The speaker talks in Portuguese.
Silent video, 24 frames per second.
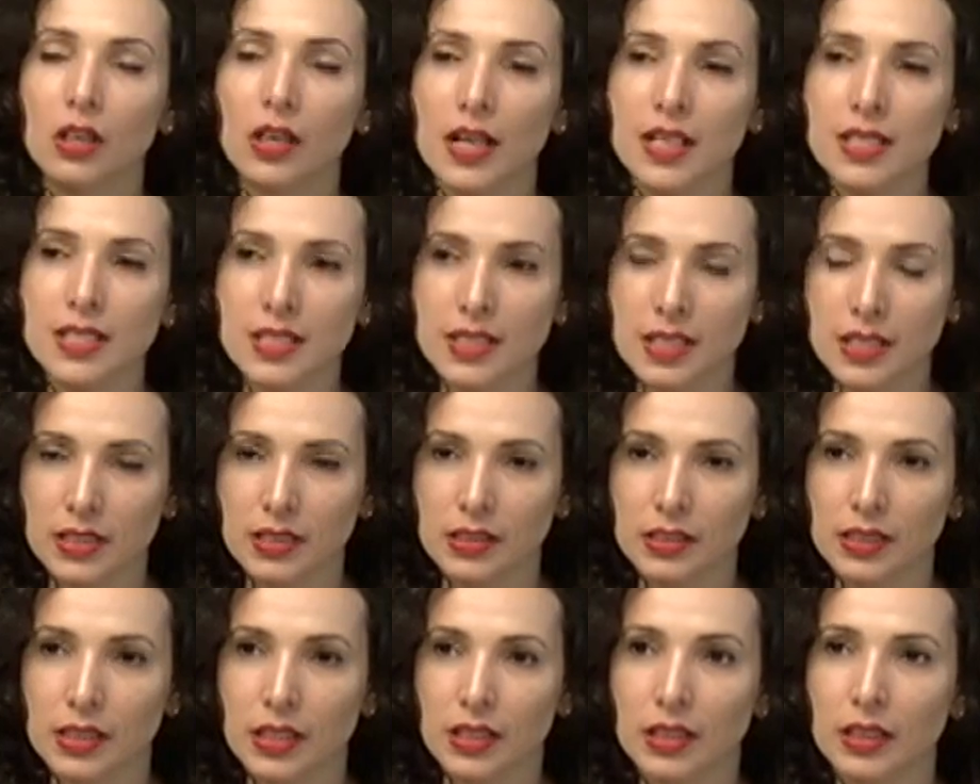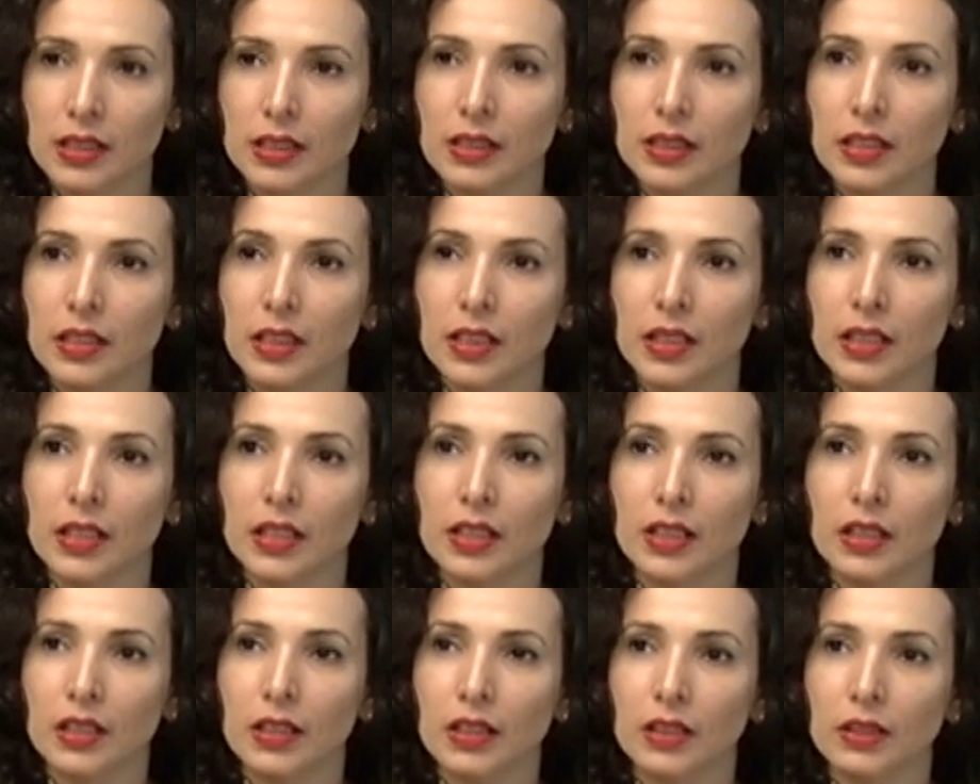Cassandra,
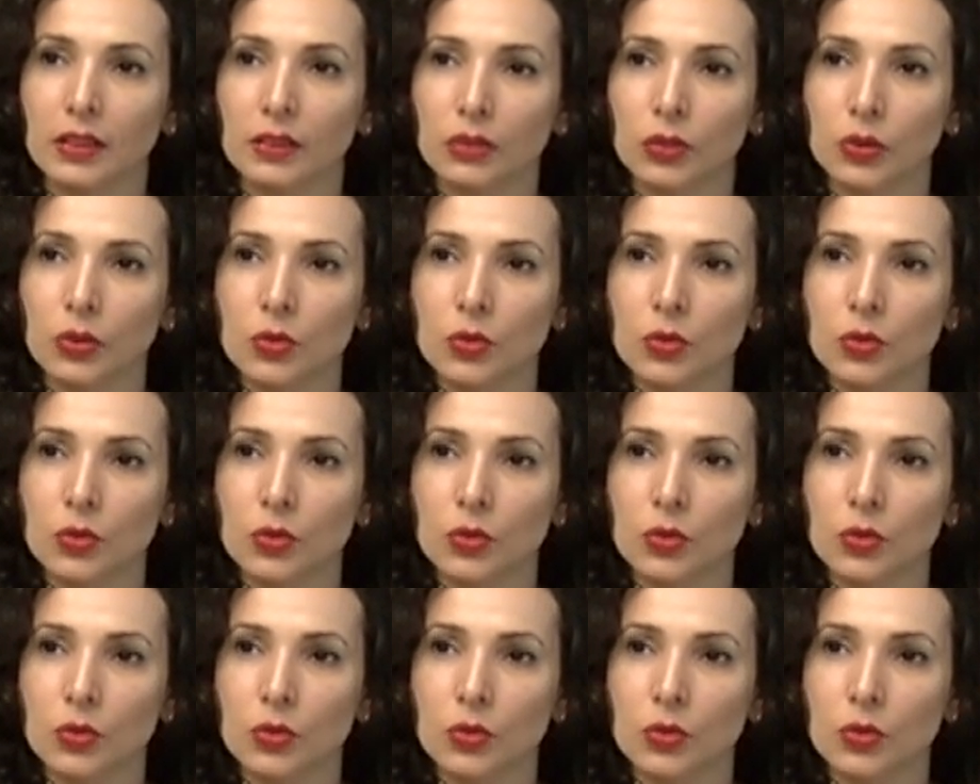é,